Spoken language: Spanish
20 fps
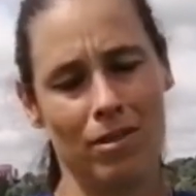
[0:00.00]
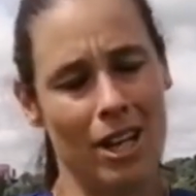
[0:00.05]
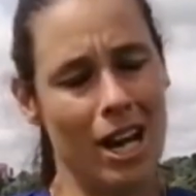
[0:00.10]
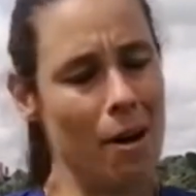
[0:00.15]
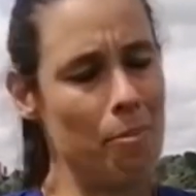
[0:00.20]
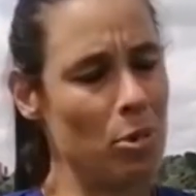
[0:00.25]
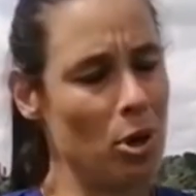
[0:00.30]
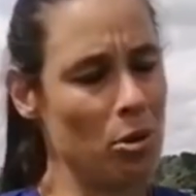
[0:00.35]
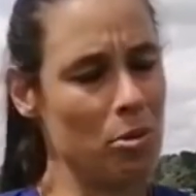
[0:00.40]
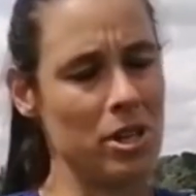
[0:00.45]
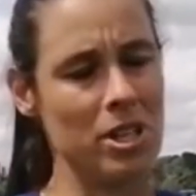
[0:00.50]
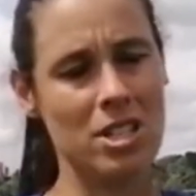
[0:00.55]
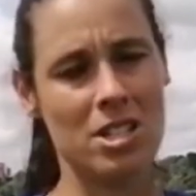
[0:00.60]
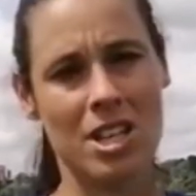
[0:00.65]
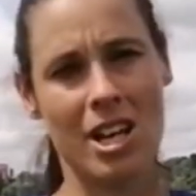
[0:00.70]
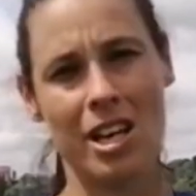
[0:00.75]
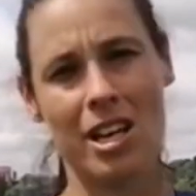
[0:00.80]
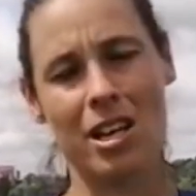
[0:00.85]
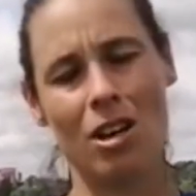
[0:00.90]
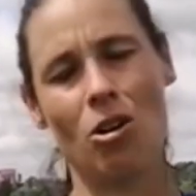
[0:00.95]
las
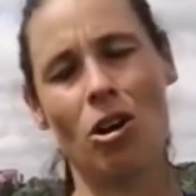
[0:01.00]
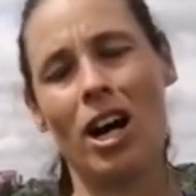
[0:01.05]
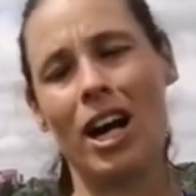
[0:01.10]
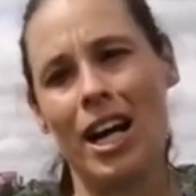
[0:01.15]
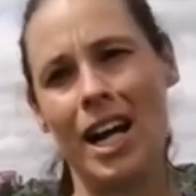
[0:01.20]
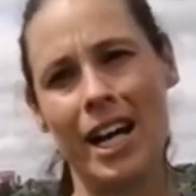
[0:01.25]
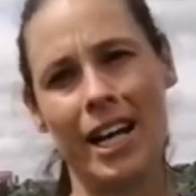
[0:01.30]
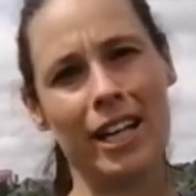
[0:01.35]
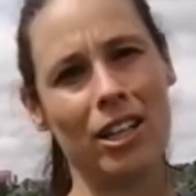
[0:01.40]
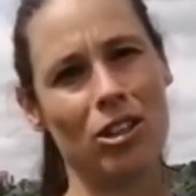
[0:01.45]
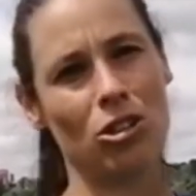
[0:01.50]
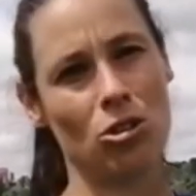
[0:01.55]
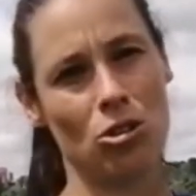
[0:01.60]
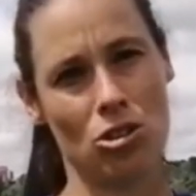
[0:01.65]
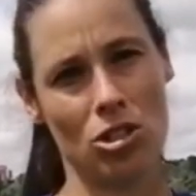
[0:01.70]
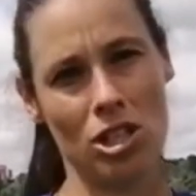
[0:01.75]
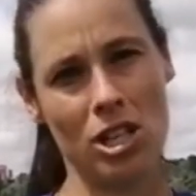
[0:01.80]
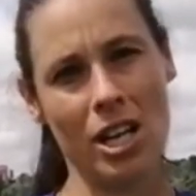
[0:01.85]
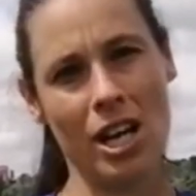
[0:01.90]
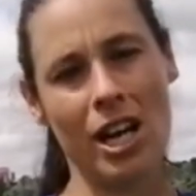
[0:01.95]
provincias y ojalá que esto
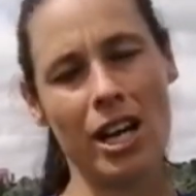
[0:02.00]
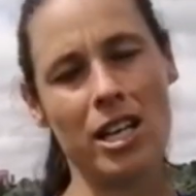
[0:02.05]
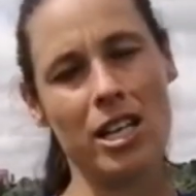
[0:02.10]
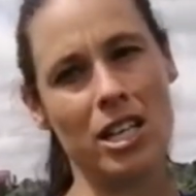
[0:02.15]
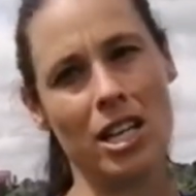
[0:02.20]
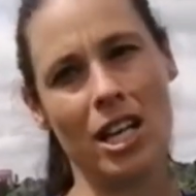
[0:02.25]
siga